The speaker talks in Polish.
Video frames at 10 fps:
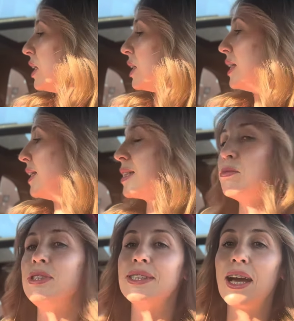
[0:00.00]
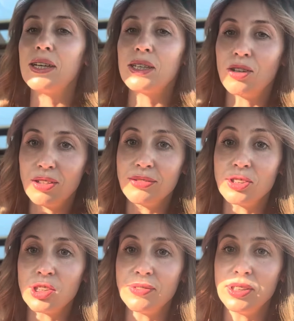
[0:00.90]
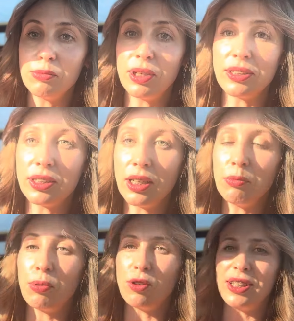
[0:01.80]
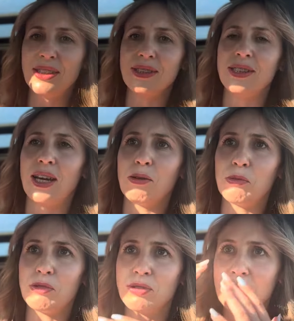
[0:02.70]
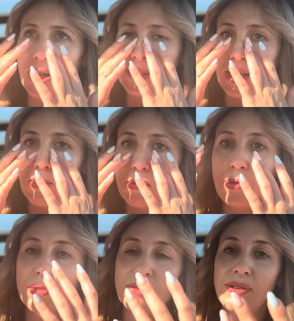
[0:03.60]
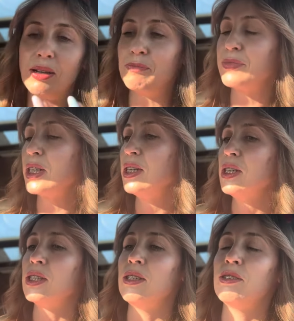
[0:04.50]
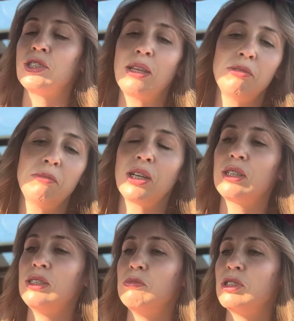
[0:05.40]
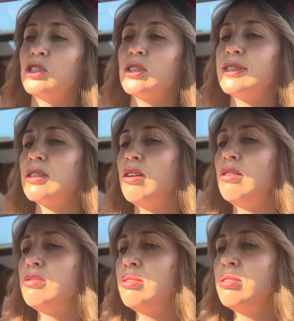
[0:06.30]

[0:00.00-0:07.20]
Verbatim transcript: Jest mi tak gorąco, że wy nie macie pojęcia. Po prostu ja cała pływam. Nie wiem, czy tam nie ma klimy, czy co.